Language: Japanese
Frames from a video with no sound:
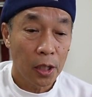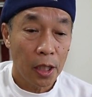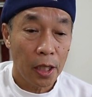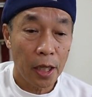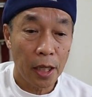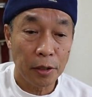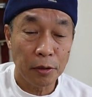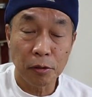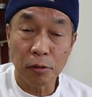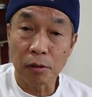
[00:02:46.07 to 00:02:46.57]

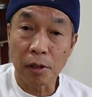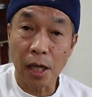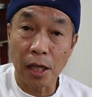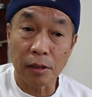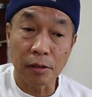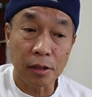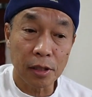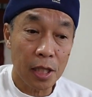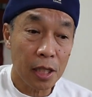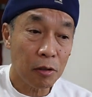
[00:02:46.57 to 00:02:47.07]
という
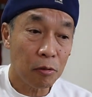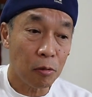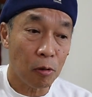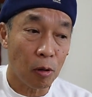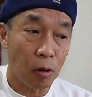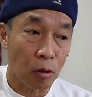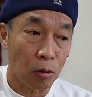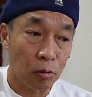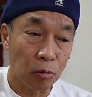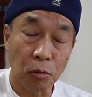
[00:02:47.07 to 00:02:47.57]
感じで、
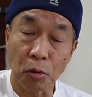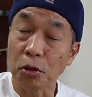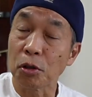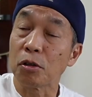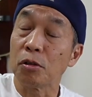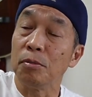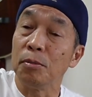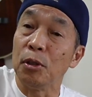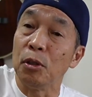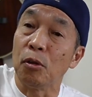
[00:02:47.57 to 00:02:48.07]
取
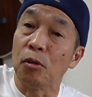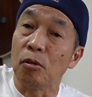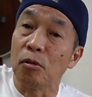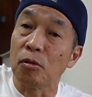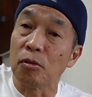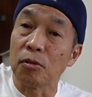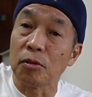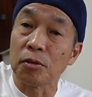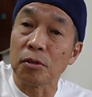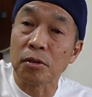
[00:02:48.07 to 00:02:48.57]
り組みを
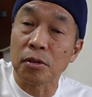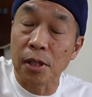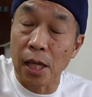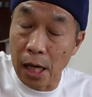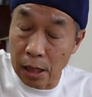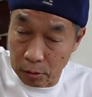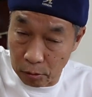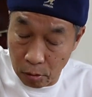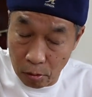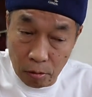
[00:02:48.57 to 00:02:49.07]

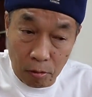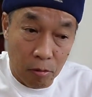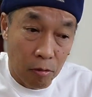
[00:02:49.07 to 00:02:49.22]
スタート